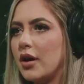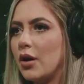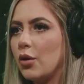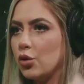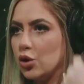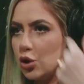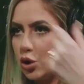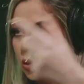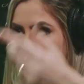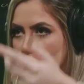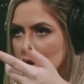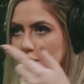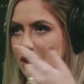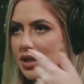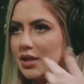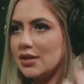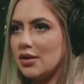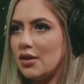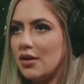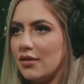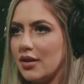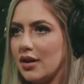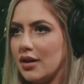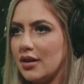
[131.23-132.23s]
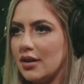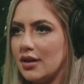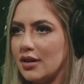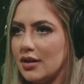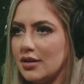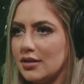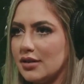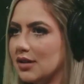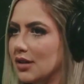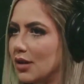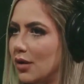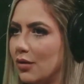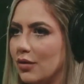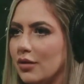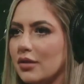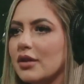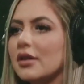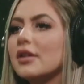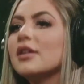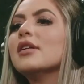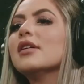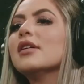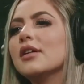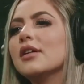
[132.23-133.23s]
Os dois têm que salvar. Entendi. Senão
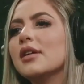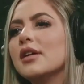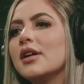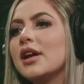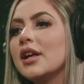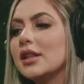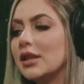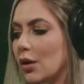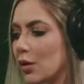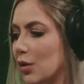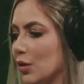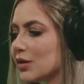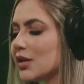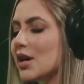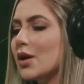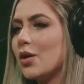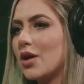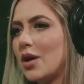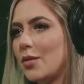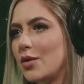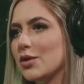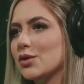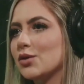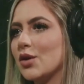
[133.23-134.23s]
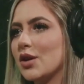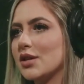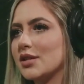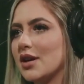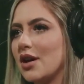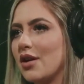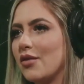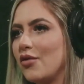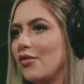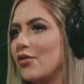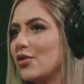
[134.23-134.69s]
então eu sei quando a pessoa salva,